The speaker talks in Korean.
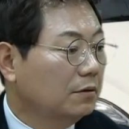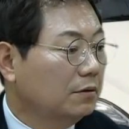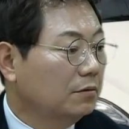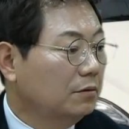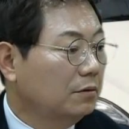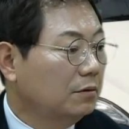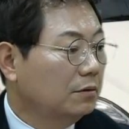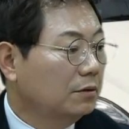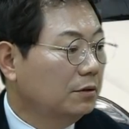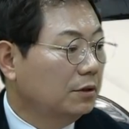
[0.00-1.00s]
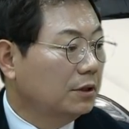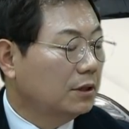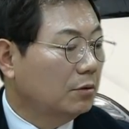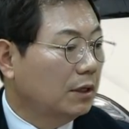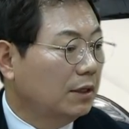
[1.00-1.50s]
그리고 이렇게
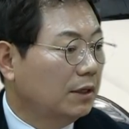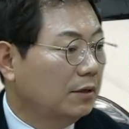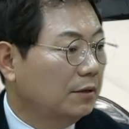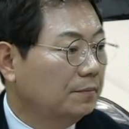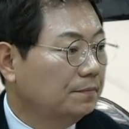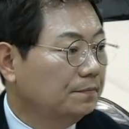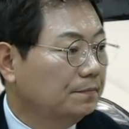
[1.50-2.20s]
사고 났네요.